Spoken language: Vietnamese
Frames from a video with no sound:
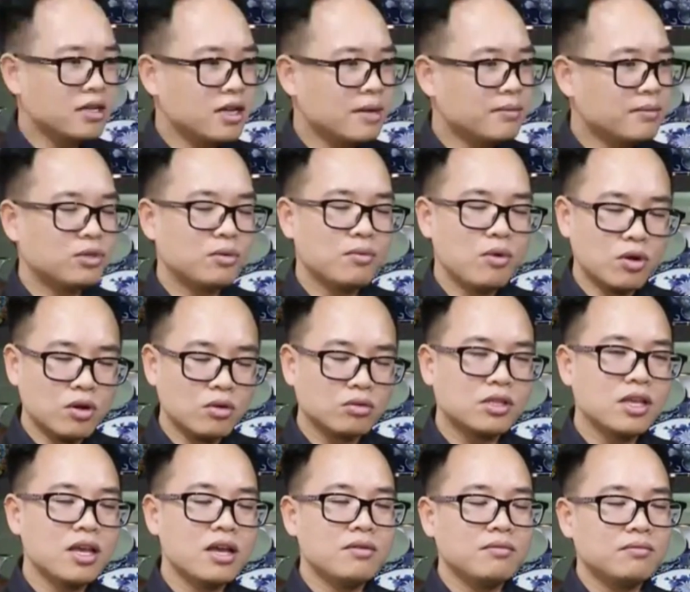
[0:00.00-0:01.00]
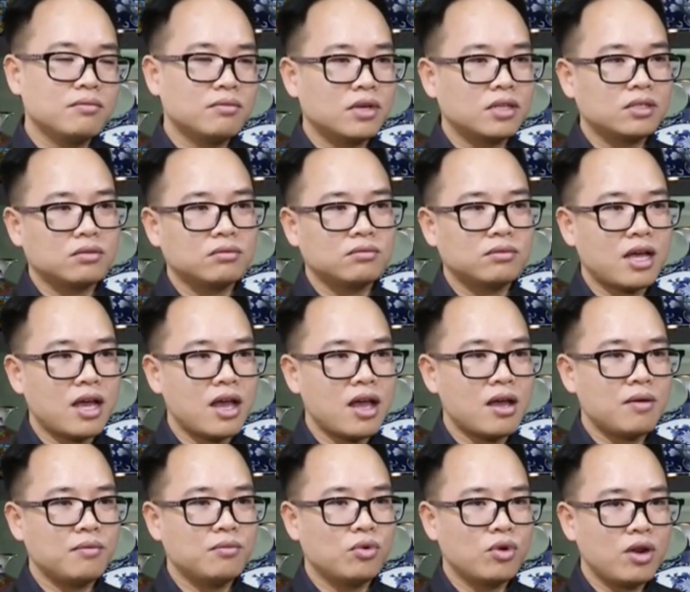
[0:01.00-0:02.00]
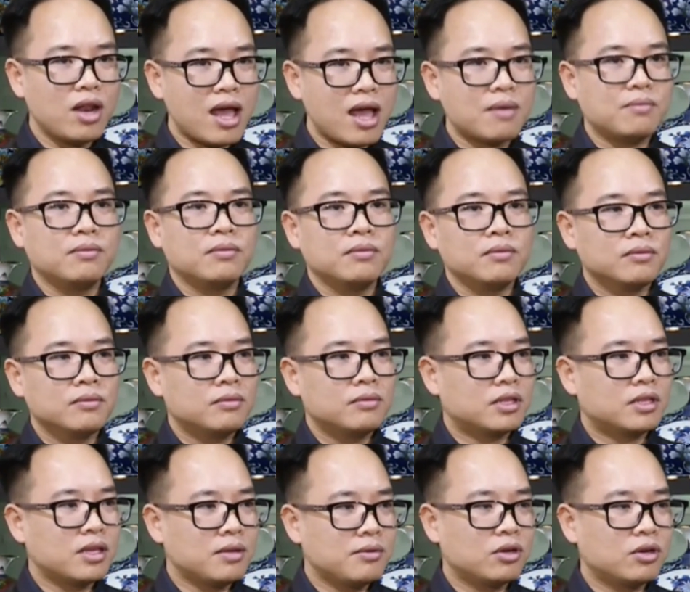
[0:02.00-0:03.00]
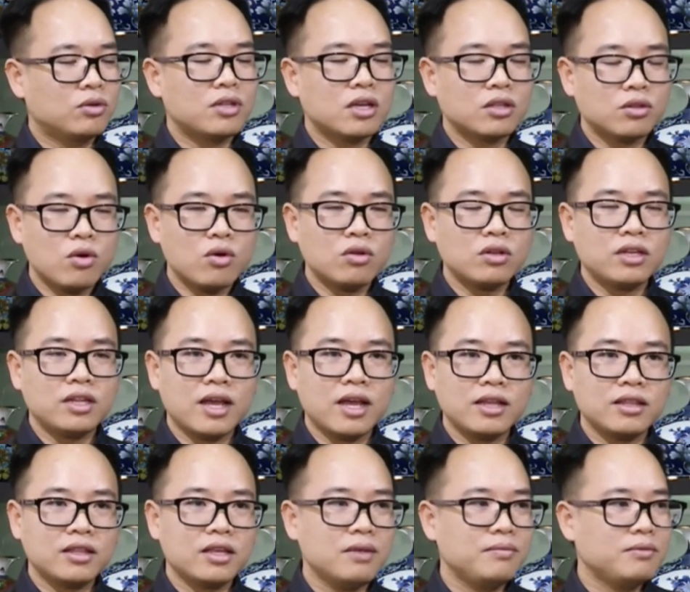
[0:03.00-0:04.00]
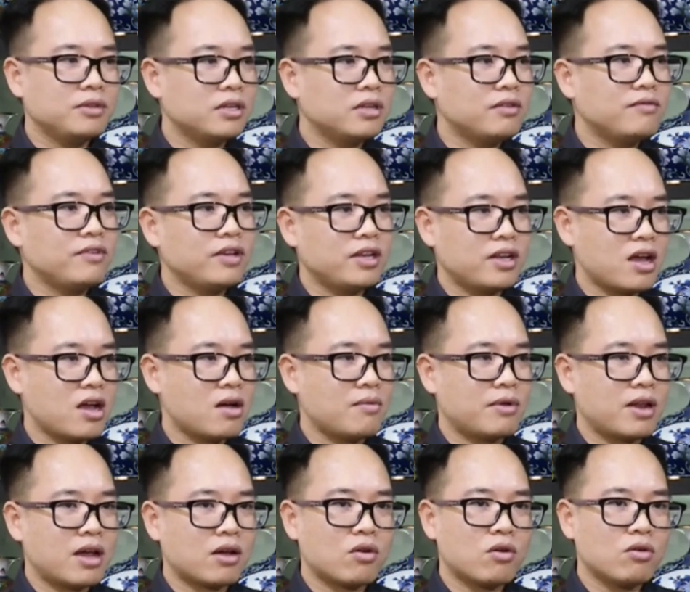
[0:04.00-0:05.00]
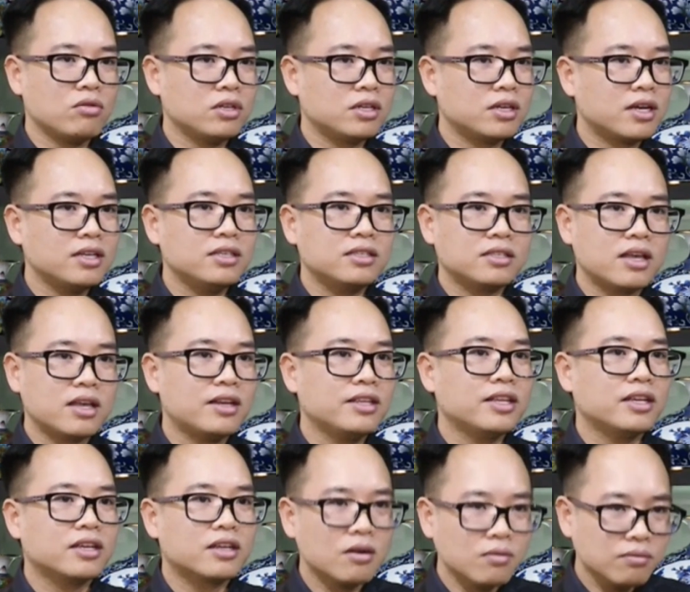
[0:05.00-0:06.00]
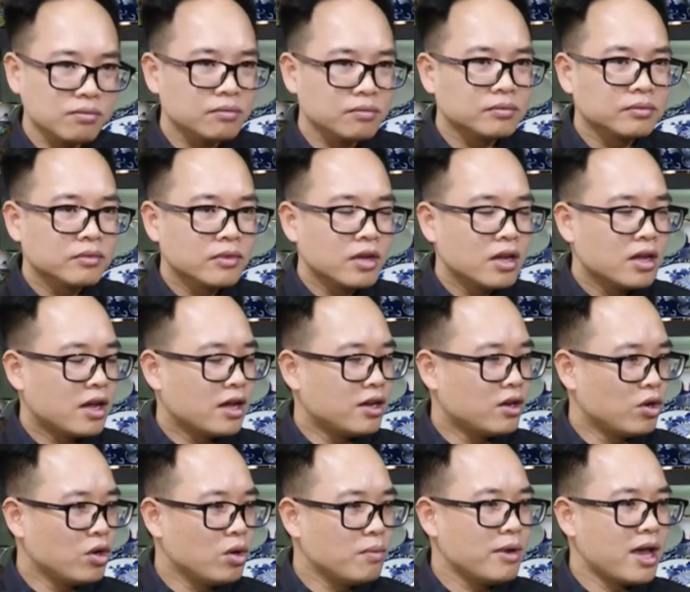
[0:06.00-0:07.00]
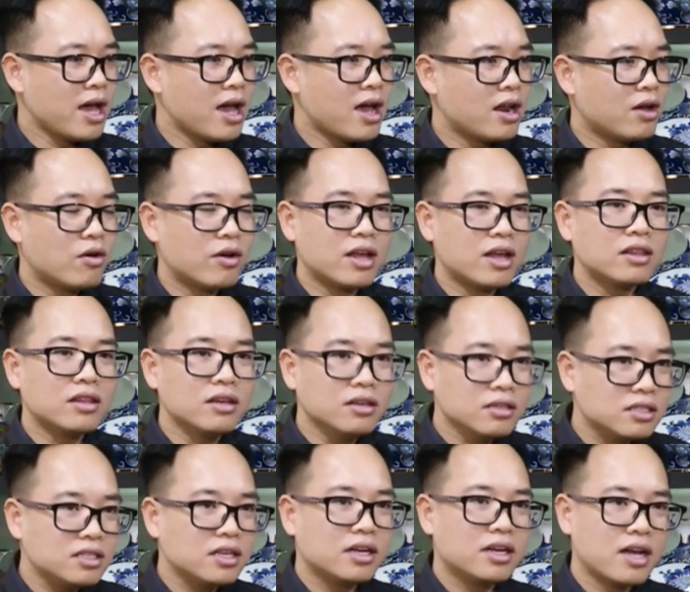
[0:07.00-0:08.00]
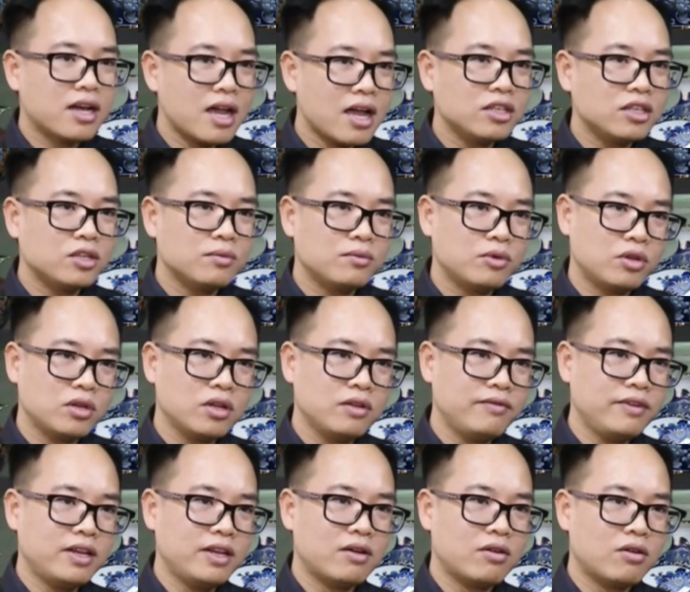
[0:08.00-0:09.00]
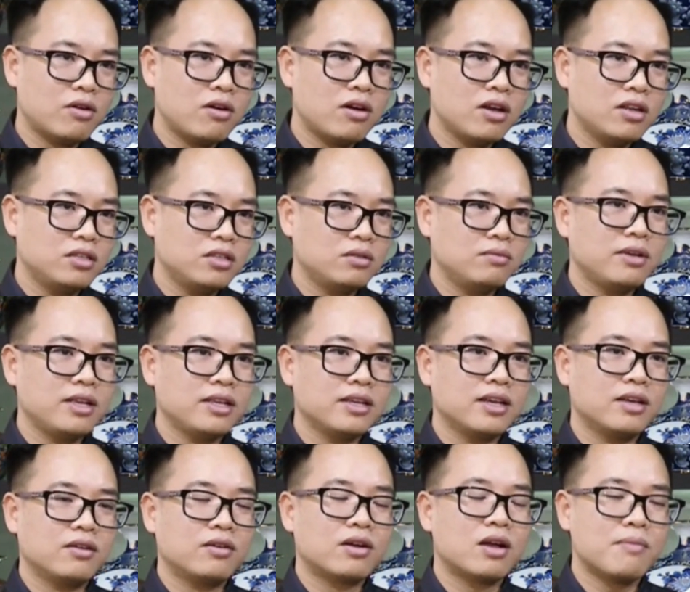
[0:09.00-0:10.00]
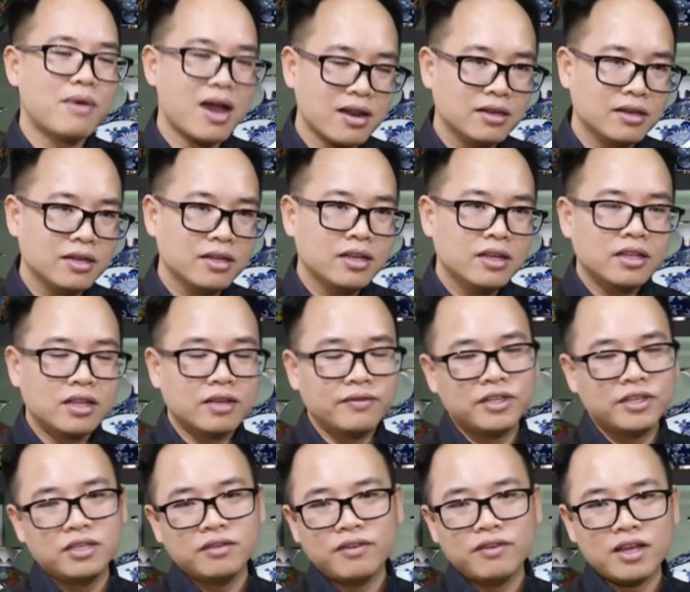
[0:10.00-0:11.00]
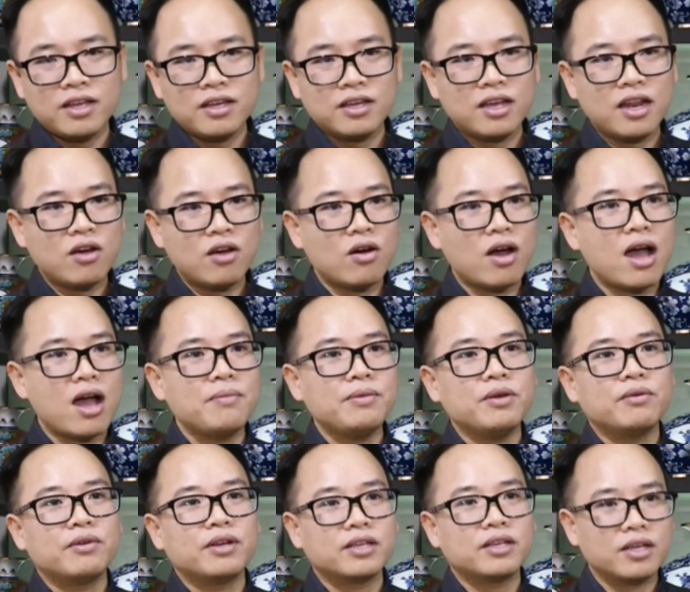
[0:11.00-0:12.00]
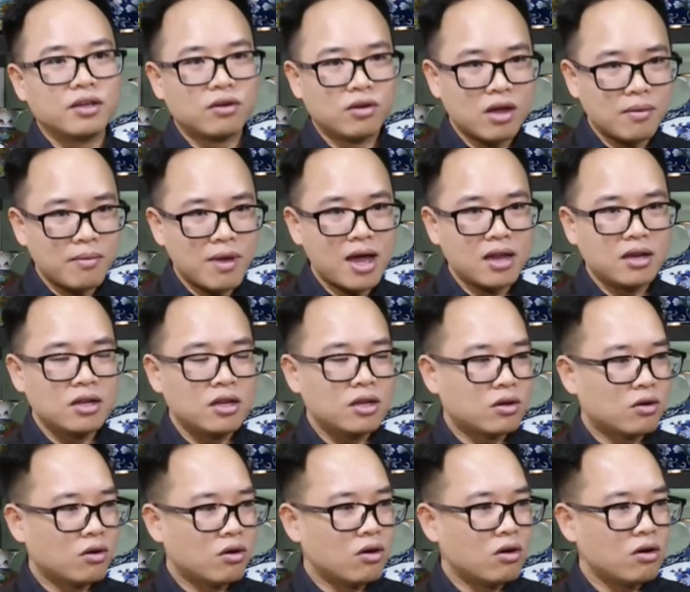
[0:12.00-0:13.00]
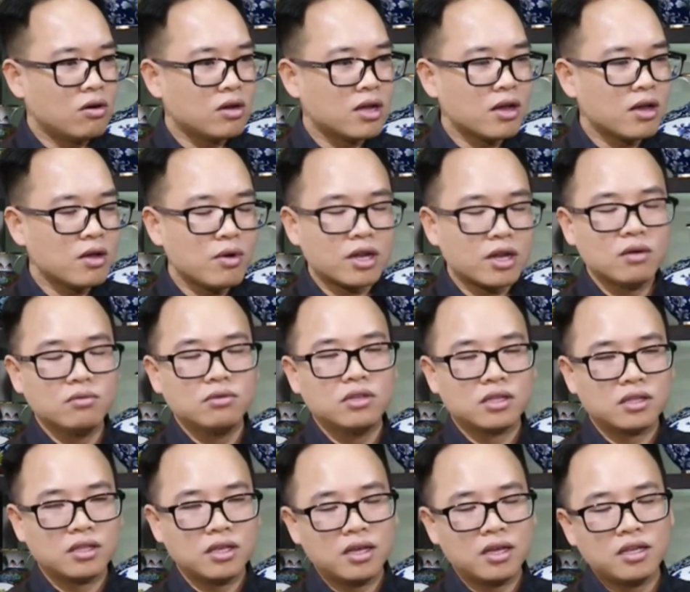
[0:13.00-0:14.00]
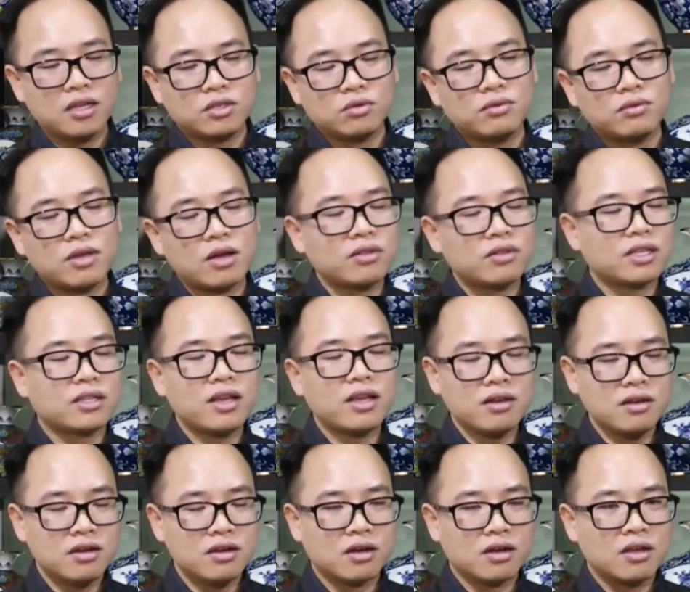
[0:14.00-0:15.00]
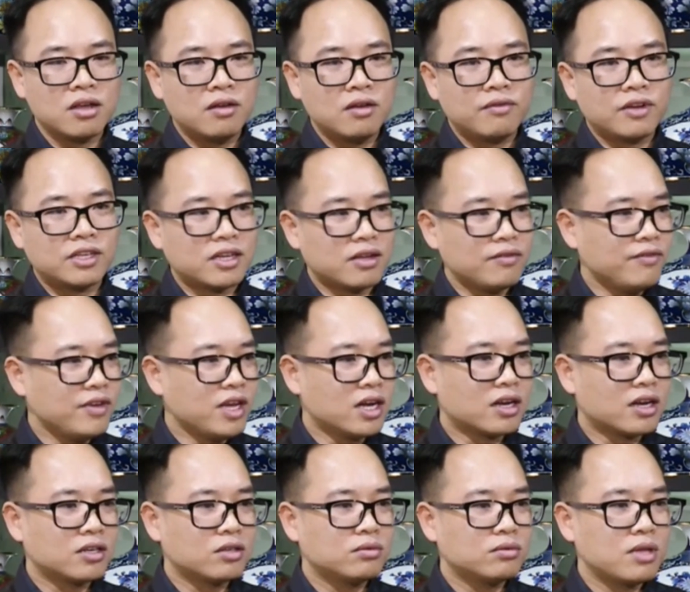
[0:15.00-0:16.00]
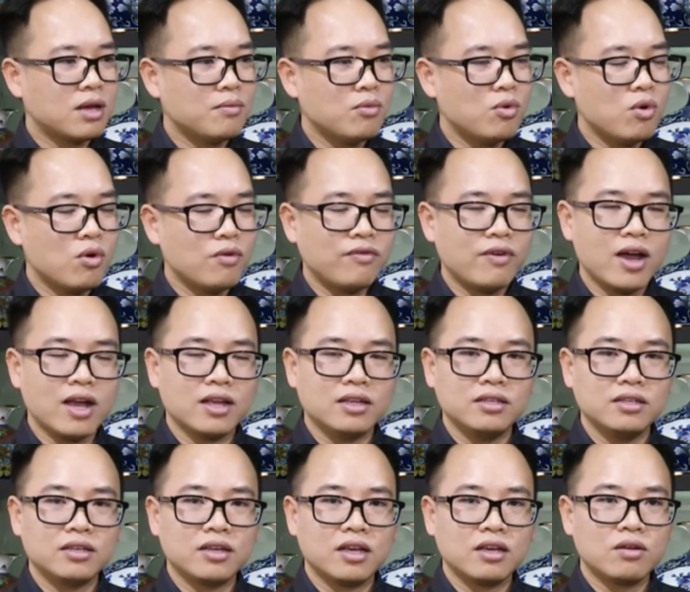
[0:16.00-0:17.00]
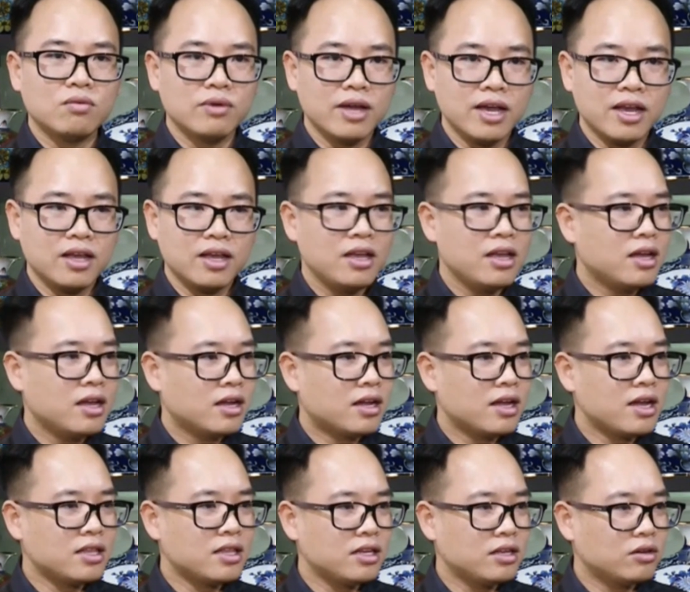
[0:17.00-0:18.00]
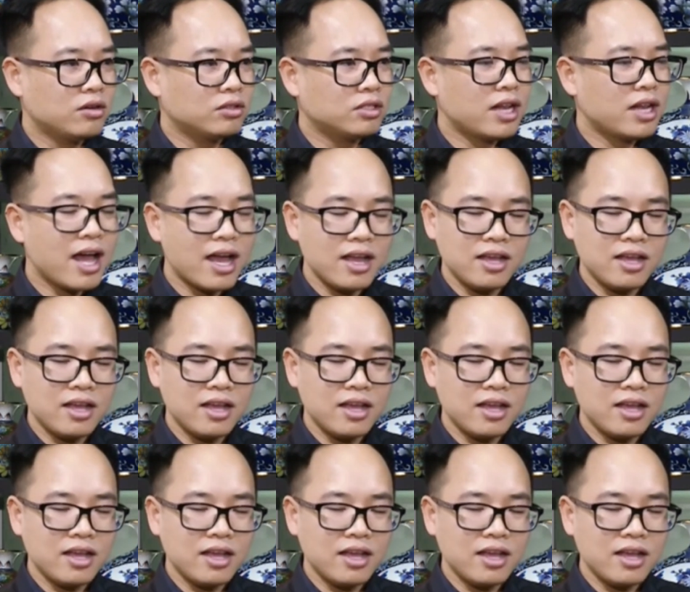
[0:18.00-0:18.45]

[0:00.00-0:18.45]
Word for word: kinh nghiệm số 1 đầu tiên mà chúng ta muốn làm và tìm được đối tác tốt thì hãy tìm những đơn vị nào mà đã có những case study thành công hay nói nôm na là họ đã từng triển khai cho một đơn vị nào đó gần giống ngành nghề của các bạn tại vì như vậy nghĩa là họ am hiểu ngành nghề của các bạn có các cái hoạt động thực tiễn để chúng ta có thể test được và tránh việc là chúng ta mua phải những cái công nghệ nghe thì nó rất